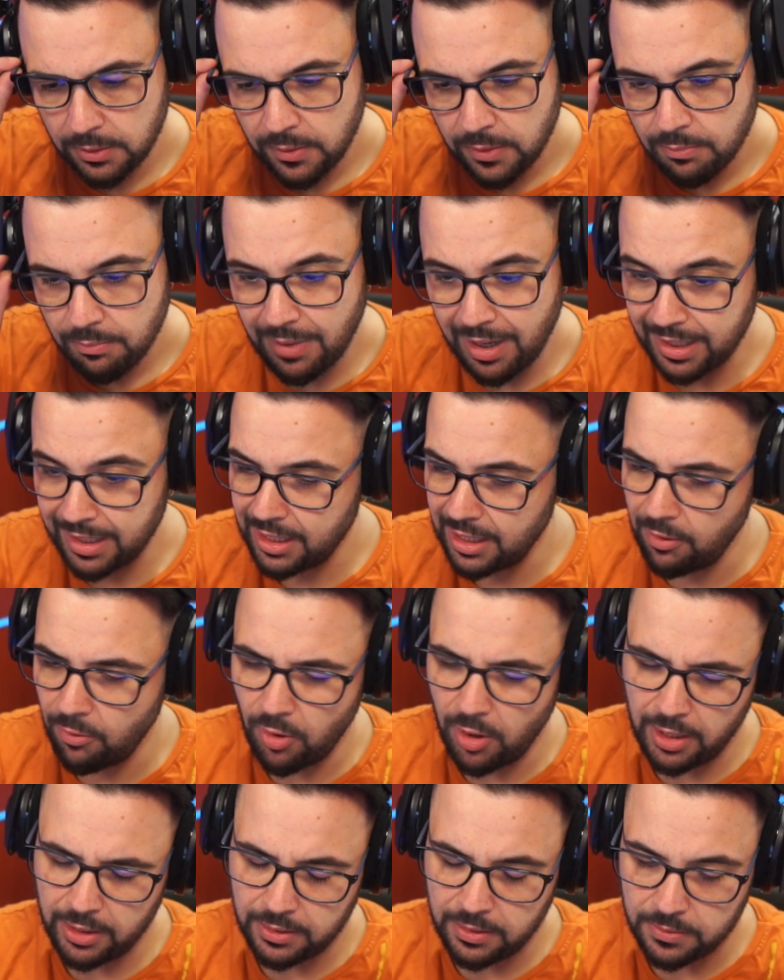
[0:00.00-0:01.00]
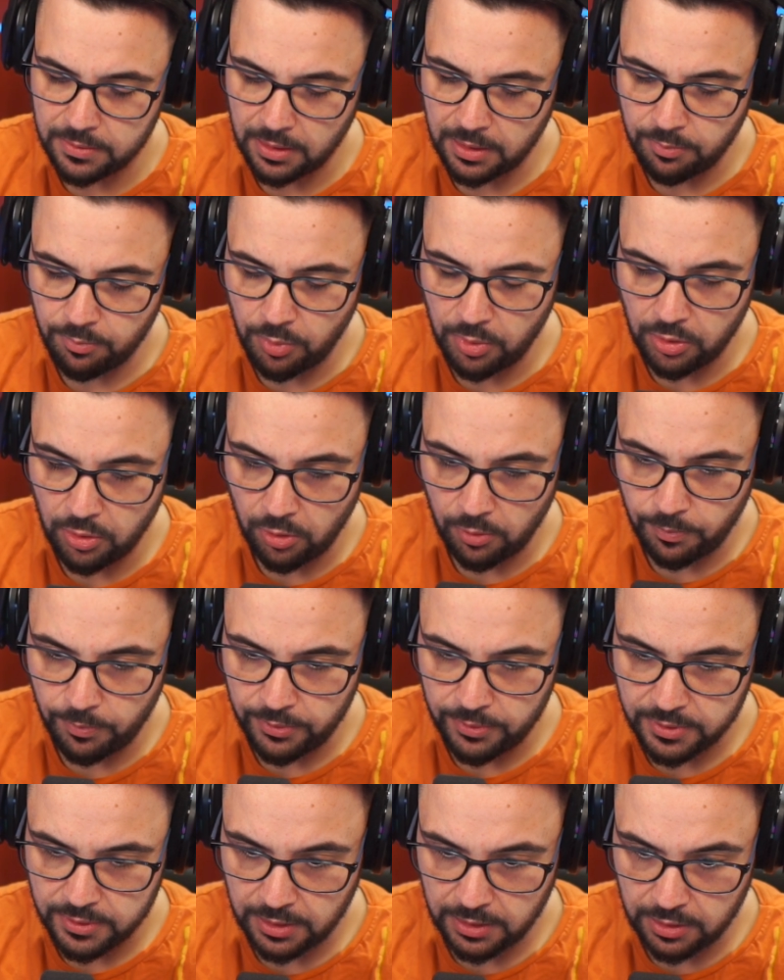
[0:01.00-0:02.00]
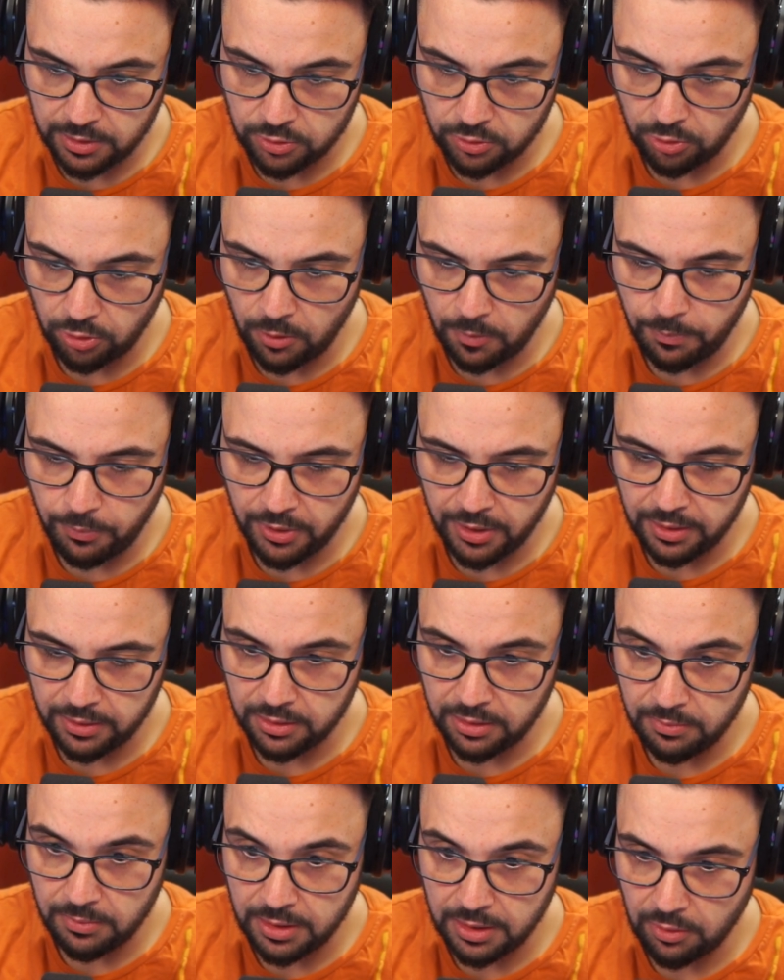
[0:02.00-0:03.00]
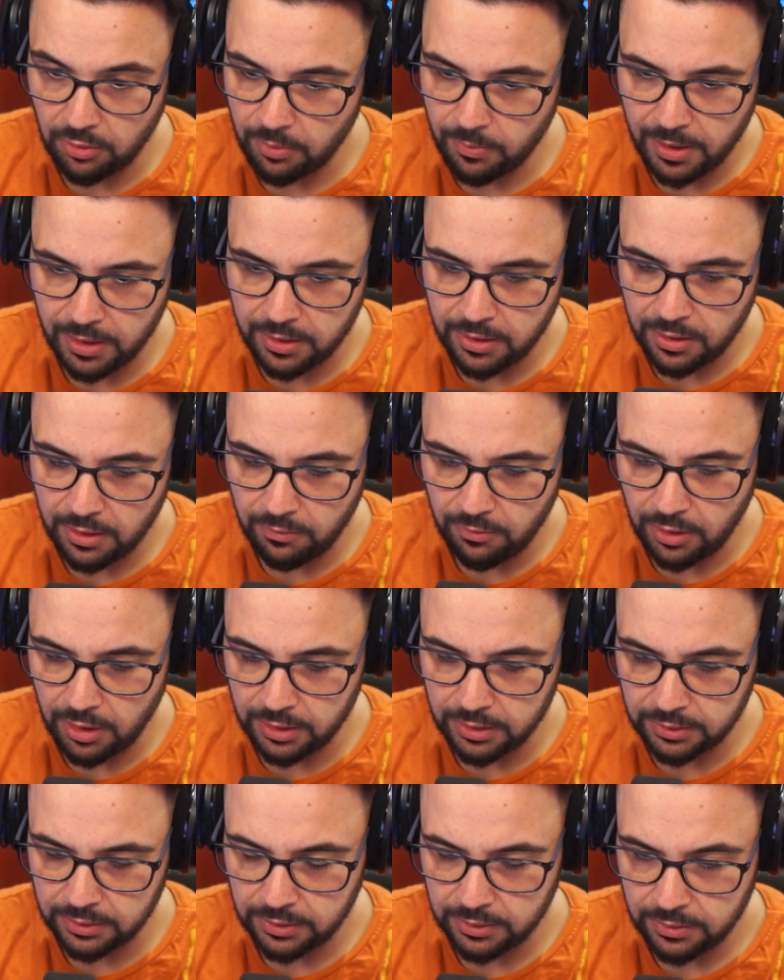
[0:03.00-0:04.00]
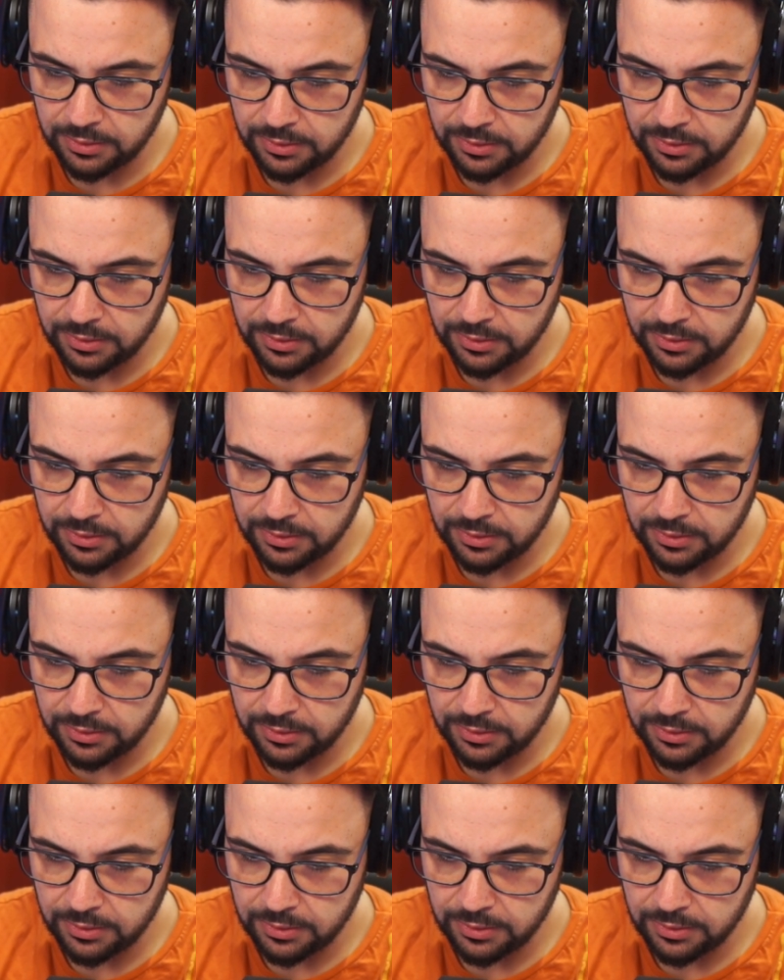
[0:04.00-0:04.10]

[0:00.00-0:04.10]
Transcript: Macchina volante sarebbe top Se adesso l'opponente mi tira una macchina volante